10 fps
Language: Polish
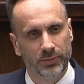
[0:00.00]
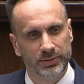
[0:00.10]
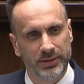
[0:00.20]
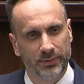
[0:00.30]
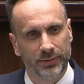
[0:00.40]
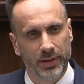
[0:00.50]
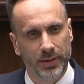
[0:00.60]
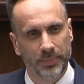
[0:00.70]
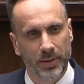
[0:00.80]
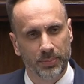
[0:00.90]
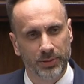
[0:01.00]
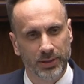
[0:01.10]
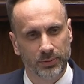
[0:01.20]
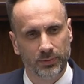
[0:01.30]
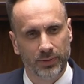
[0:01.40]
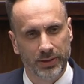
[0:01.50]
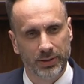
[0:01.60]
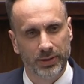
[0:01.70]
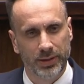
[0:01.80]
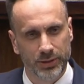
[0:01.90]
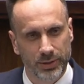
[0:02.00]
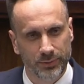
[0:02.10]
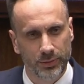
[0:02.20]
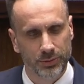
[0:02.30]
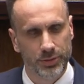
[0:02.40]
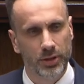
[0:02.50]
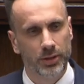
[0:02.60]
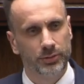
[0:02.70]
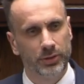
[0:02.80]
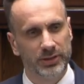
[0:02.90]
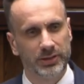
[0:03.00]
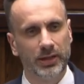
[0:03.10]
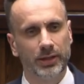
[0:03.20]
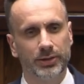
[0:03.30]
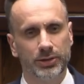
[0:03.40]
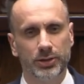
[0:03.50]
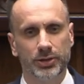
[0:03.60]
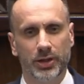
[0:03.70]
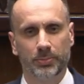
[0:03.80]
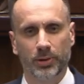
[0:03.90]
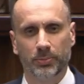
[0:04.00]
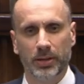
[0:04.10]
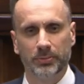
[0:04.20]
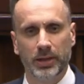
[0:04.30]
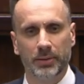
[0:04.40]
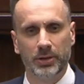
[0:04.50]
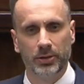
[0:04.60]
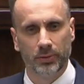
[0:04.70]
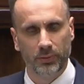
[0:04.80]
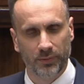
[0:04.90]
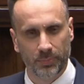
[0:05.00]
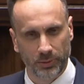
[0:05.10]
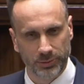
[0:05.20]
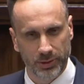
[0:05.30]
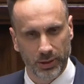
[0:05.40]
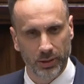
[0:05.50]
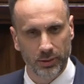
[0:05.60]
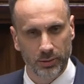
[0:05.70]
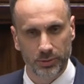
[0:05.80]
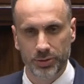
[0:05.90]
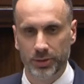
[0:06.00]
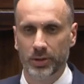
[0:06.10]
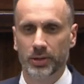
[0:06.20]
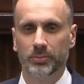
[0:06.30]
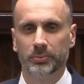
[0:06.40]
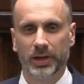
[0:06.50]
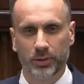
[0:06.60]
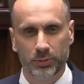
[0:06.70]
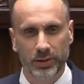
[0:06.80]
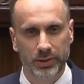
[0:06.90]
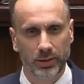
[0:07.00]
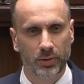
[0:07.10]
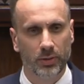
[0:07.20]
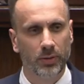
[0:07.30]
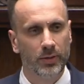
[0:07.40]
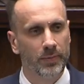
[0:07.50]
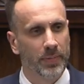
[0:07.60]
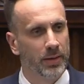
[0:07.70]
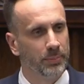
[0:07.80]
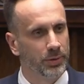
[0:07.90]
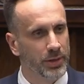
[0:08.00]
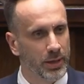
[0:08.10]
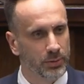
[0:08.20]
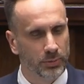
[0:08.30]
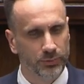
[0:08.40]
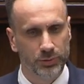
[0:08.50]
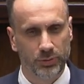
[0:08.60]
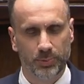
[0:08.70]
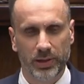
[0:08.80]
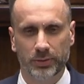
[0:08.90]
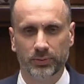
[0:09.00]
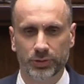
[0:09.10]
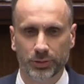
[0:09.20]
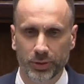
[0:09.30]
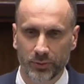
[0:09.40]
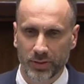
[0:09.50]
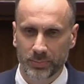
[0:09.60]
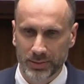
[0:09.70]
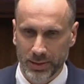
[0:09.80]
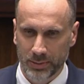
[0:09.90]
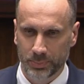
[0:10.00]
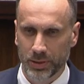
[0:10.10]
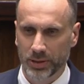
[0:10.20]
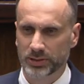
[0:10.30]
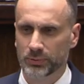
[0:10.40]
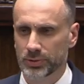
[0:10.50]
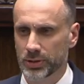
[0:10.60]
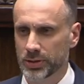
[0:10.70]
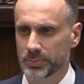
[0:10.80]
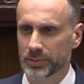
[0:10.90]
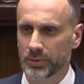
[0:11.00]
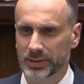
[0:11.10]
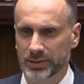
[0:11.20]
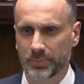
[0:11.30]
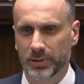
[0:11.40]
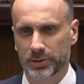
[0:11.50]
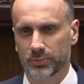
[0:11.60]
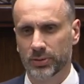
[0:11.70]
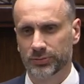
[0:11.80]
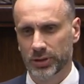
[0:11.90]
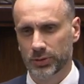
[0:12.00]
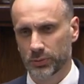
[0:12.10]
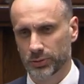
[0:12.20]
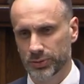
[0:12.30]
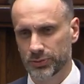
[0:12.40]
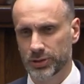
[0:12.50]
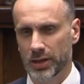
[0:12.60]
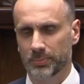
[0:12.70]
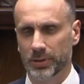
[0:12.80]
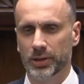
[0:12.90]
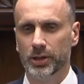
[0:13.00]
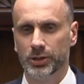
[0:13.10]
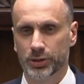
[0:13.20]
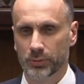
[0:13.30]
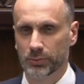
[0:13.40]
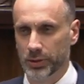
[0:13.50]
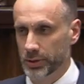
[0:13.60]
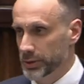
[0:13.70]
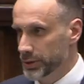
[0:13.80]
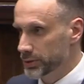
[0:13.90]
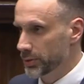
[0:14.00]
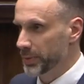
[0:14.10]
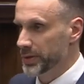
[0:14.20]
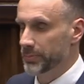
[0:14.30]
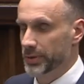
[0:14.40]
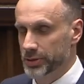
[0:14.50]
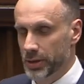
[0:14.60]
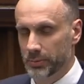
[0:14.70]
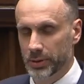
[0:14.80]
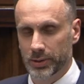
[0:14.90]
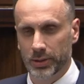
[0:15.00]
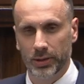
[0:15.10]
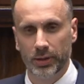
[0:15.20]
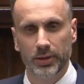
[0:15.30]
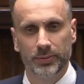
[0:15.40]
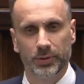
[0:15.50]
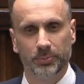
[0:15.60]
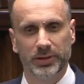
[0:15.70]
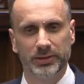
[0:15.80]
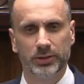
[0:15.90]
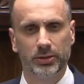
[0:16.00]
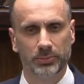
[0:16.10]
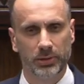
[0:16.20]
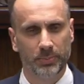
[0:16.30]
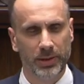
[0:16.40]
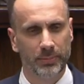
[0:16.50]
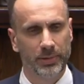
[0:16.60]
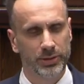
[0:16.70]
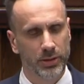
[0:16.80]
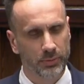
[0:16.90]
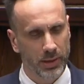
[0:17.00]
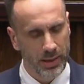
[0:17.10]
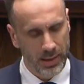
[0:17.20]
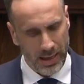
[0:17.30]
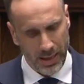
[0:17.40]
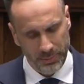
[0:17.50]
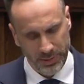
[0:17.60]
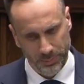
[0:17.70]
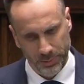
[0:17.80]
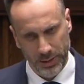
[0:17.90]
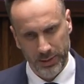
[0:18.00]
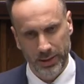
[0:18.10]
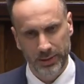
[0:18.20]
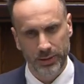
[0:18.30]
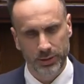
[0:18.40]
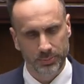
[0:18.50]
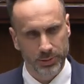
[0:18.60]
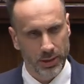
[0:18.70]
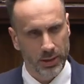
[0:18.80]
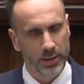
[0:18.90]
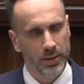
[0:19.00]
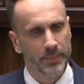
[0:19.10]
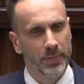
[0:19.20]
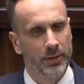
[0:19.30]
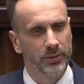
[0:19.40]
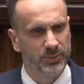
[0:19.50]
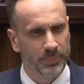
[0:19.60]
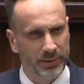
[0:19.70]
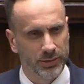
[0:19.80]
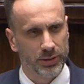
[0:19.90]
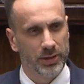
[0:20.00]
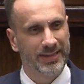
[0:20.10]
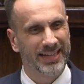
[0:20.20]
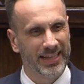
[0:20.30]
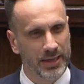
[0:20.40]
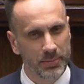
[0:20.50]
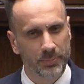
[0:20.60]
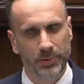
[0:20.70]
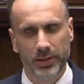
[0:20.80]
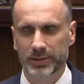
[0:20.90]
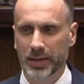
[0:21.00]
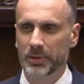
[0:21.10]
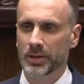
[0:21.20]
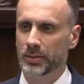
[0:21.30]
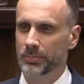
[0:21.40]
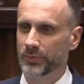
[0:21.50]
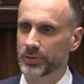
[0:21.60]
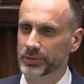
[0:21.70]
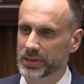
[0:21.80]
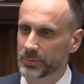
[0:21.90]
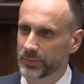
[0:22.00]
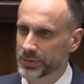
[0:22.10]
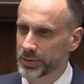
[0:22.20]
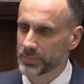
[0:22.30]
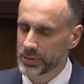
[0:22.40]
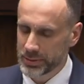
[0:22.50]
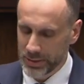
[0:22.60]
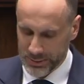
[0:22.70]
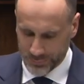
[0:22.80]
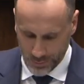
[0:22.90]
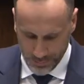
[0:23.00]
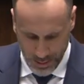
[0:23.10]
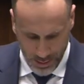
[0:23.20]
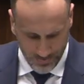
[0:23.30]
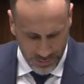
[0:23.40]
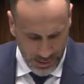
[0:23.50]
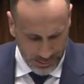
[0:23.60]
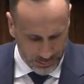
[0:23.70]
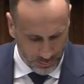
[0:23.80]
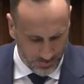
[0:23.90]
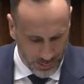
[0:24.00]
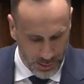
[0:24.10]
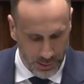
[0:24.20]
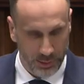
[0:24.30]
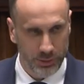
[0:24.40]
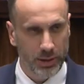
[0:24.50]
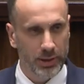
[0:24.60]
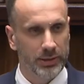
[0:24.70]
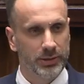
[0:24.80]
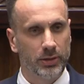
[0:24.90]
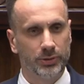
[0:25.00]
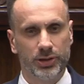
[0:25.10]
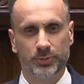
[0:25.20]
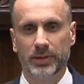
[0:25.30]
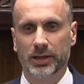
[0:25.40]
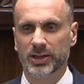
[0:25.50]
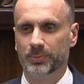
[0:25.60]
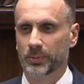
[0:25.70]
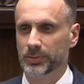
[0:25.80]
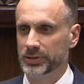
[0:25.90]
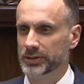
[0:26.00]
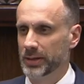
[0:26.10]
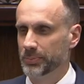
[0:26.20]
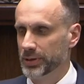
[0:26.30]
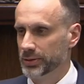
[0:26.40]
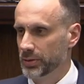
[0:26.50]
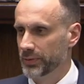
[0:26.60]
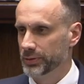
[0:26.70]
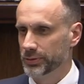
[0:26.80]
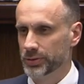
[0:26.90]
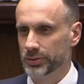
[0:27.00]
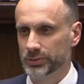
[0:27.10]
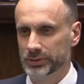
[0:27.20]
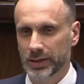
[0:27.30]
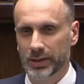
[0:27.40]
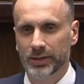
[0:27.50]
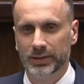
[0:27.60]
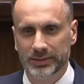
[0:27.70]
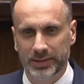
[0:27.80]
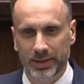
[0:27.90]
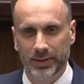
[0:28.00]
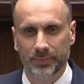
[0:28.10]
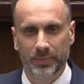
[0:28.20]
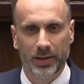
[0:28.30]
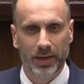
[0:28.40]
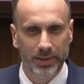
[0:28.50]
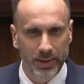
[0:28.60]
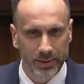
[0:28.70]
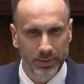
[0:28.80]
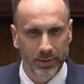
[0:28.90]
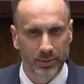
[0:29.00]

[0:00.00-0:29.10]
stawkę podatku VAT na żywność to jest gigantyczny dzisiaj problem dla milionów polskich rodzin, brakuje tego e, projektu wśród projektów rządowych, my taki projekt zgłosiliśmy do laski marszałkowskiej, tu oczywiście apel szczególnie i też do pani marszałek, i do Prezydium, i do pana marszałka, aby ten projekt jak najszybciej rozpatrzyć. Takimi projektami powinno zajmować się Ministerstwo Finansów, gdzie jest chociażby jakaś propozycja podatkowa dotycząca cen energii